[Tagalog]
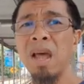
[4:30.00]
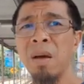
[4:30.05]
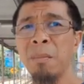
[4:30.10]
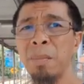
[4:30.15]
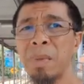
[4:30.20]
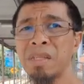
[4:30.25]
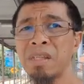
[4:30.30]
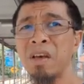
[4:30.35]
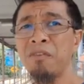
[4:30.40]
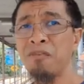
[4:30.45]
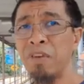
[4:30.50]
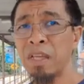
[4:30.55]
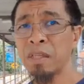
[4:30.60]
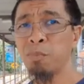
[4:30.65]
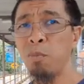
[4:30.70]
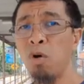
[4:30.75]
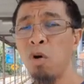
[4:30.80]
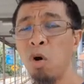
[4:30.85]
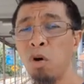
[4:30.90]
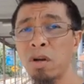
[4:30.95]
Basta fix
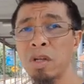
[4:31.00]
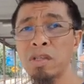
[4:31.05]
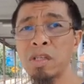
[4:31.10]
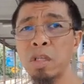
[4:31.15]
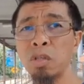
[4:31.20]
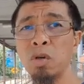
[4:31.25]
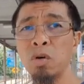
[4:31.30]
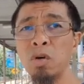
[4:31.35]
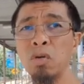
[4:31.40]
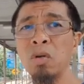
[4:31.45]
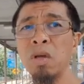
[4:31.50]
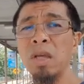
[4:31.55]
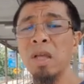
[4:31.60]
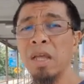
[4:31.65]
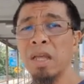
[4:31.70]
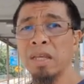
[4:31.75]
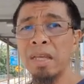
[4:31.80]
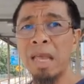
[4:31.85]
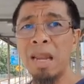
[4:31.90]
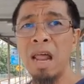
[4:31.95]
pong oras na to,
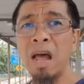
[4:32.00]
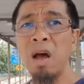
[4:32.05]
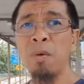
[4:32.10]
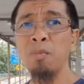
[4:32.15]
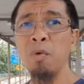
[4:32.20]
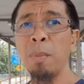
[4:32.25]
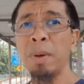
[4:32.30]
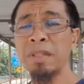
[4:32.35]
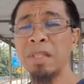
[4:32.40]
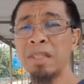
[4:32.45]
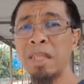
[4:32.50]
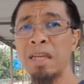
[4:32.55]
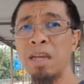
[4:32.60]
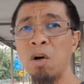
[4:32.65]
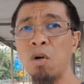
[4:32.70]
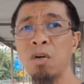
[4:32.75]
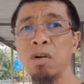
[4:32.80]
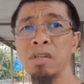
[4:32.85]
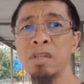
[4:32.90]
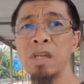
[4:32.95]
kailangan po pagdating
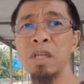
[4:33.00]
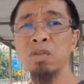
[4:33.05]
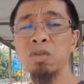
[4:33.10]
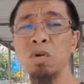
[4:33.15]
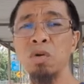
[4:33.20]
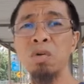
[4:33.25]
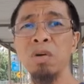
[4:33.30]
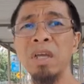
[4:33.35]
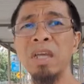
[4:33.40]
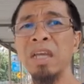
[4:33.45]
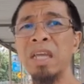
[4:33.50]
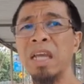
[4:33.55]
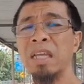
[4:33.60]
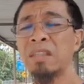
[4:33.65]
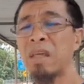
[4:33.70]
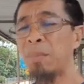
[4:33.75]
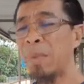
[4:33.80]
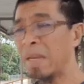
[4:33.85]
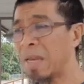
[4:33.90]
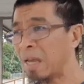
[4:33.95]
ng oras na to,
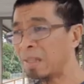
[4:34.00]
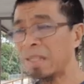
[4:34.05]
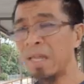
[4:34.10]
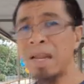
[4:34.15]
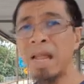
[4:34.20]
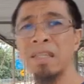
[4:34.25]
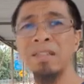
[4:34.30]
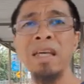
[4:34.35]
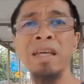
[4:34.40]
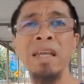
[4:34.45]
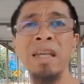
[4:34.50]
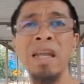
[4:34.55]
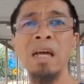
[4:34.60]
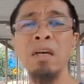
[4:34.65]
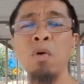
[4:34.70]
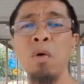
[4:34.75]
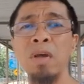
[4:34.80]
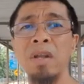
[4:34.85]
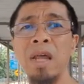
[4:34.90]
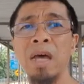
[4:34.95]
itabi natin lahat ang
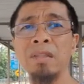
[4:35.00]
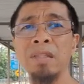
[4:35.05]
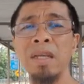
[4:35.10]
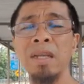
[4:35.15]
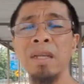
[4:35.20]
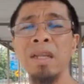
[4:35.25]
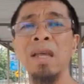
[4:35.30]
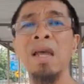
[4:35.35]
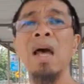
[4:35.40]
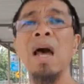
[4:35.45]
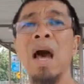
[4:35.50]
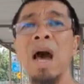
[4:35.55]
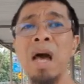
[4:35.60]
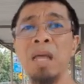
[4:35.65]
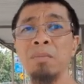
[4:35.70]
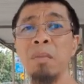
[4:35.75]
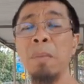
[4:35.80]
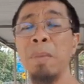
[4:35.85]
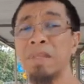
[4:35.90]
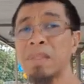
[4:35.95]
ginagawa natin at
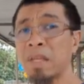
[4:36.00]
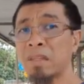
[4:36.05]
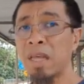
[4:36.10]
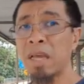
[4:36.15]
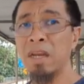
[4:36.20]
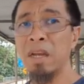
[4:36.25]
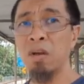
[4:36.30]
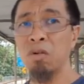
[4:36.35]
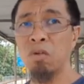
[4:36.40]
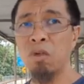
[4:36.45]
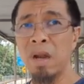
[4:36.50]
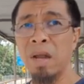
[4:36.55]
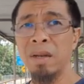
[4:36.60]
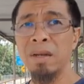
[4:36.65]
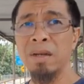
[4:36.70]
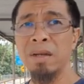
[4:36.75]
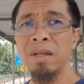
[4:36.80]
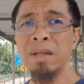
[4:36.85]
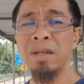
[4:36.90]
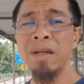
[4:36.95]
mabasa tayo ng Quran.
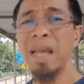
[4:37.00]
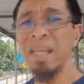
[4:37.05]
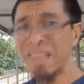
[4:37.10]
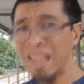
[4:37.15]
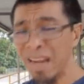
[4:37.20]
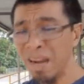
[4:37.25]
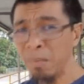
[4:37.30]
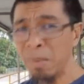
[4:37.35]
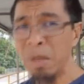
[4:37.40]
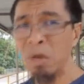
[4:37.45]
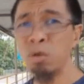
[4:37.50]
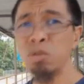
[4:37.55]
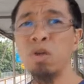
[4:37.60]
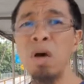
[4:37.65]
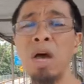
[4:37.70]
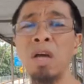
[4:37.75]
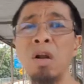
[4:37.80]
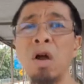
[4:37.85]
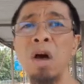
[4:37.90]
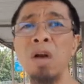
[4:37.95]
Kahit ilang minuto
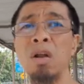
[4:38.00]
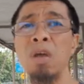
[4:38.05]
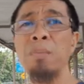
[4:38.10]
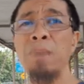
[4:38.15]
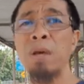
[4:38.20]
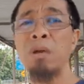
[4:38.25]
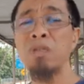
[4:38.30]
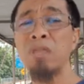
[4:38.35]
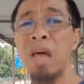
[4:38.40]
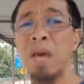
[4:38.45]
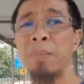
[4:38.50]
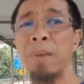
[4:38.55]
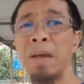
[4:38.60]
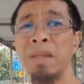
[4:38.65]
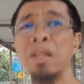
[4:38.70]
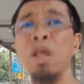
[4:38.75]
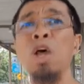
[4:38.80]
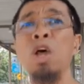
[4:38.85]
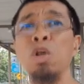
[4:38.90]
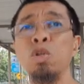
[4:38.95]
araw-araw pero dapat
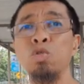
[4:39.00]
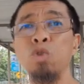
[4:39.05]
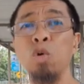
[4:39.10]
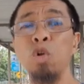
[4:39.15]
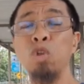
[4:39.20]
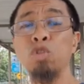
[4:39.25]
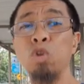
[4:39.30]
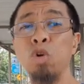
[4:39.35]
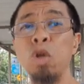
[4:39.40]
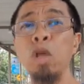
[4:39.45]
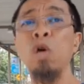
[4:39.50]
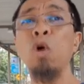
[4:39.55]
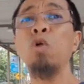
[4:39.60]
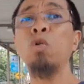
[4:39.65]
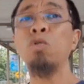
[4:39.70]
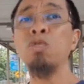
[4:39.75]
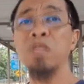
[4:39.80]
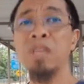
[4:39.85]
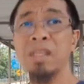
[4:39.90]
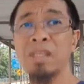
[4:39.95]
tuloy-tuloy o
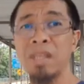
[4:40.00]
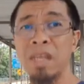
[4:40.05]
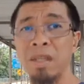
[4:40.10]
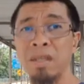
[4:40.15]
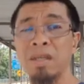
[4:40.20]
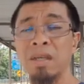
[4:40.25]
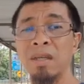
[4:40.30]
consistent